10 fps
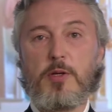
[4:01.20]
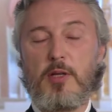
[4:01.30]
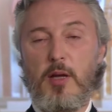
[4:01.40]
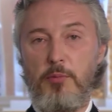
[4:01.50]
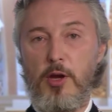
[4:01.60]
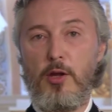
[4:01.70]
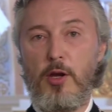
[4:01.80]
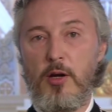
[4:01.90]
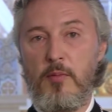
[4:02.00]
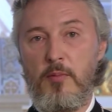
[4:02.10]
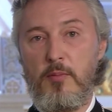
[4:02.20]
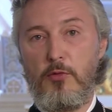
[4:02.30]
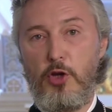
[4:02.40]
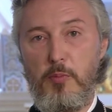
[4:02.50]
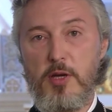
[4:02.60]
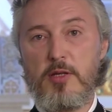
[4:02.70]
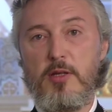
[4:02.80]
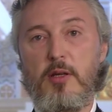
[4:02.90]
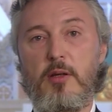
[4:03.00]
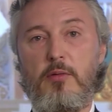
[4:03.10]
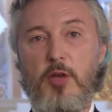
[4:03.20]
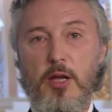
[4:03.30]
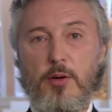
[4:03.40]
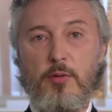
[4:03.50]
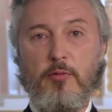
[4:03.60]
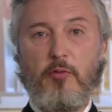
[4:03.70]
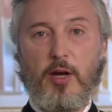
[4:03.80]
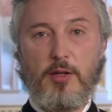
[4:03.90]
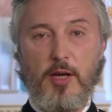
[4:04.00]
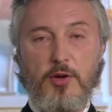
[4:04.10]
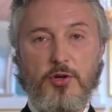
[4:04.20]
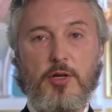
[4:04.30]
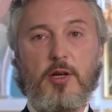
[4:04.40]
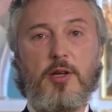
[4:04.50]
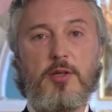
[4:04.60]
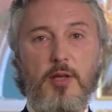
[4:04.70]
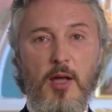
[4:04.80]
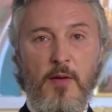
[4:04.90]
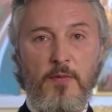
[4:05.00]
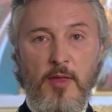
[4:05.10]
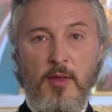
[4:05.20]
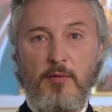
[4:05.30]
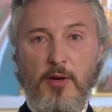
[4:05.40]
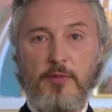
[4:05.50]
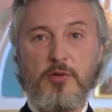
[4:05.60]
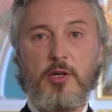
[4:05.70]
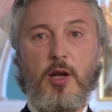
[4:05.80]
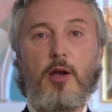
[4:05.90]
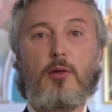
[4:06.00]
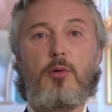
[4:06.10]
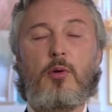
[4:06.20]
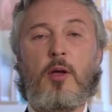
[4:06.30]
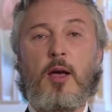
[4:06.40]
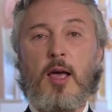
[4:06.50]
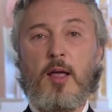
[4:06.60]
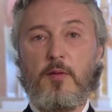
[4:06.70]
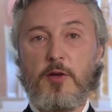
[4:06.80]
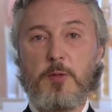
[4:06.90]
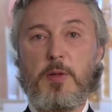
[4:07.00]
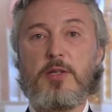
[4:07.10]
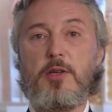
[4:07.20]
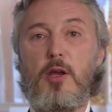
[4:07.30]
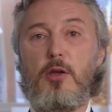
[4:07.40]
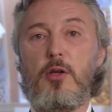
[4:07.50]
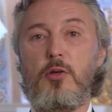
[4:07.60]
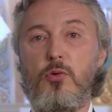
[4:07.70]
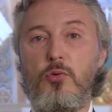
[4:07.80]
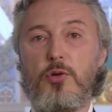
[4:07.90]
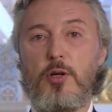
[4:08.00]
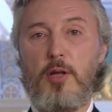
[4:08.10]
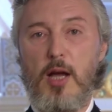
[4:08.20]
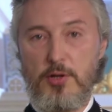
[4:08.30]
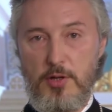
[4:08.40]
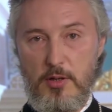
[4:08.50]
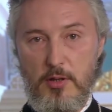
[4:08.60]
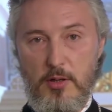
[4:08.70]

песнопениях – небесной дверью, вводящей Христа во Вселенную, во спасение душ наших.